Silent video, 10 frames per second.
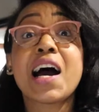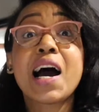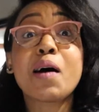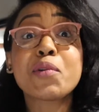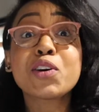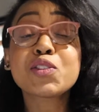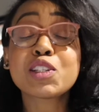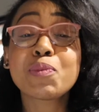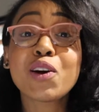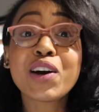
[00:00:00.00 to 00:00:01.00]
Amigos, yo
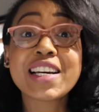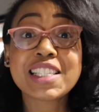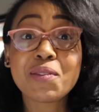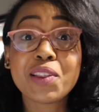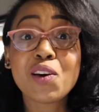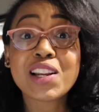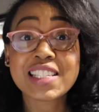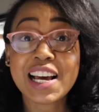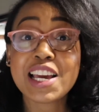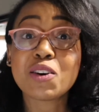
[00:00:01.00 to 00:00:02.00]
espero que este video
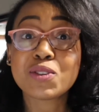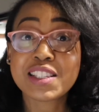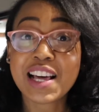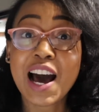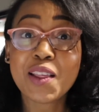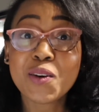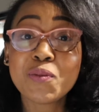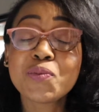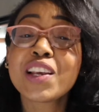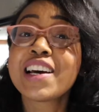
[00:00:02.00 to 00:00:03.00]
les haya gustado.
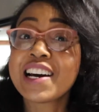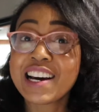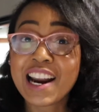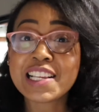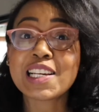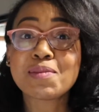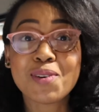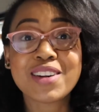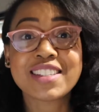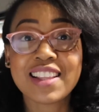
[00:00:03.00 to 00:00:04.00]
Gracias
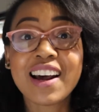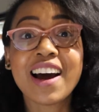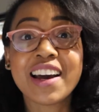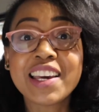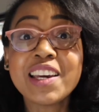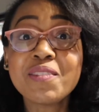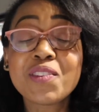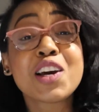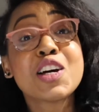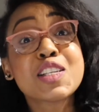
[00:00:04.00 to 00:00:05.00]
por estar ahí
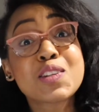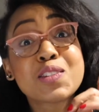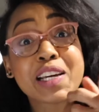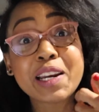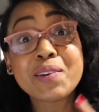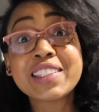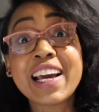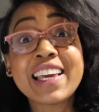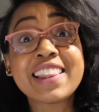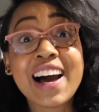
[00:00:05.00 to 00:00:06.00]
suscríbete
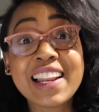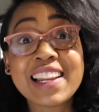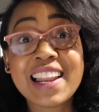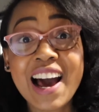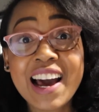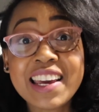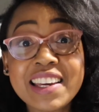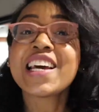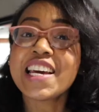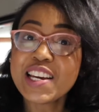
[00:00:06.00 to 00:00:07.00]
y dale
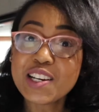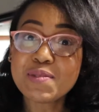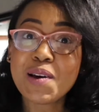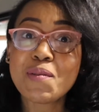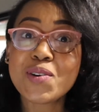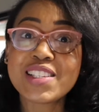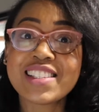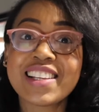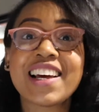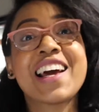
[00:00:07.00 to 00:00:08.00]
like y nos vemos
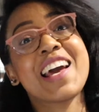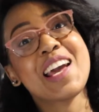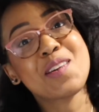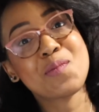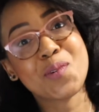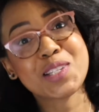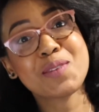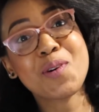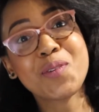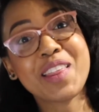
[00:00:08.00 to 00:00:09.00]
en un
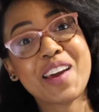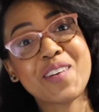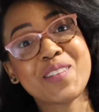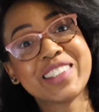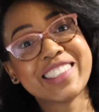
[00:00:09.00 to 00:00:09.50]
próximo video.